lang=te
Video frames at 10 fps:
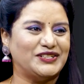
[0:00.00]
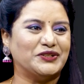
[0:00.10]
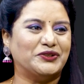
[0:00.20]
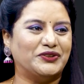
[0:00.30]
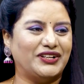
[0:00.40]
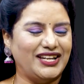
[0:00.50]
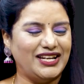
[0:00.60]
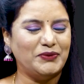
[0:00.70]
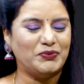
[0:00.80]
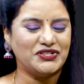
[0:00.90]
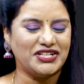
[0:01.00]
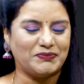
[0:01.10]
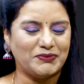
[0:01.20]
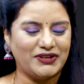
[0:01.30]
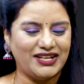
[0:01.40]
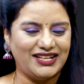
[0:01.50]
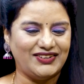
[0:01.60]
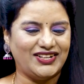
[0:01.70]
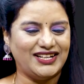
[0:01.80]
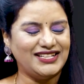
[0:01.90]
సో నేను ఇప్పుడు చెప్పబోయేది
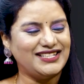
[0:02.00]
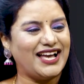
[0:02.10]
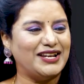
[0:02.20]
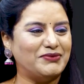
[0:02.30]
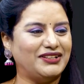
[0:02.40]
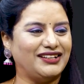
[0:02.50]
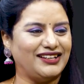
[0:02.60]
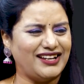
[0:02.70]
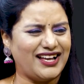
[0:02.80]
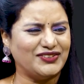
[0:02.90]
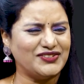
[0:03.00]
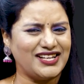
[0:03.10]
ఏంటంటే చాలా మందికి నాతో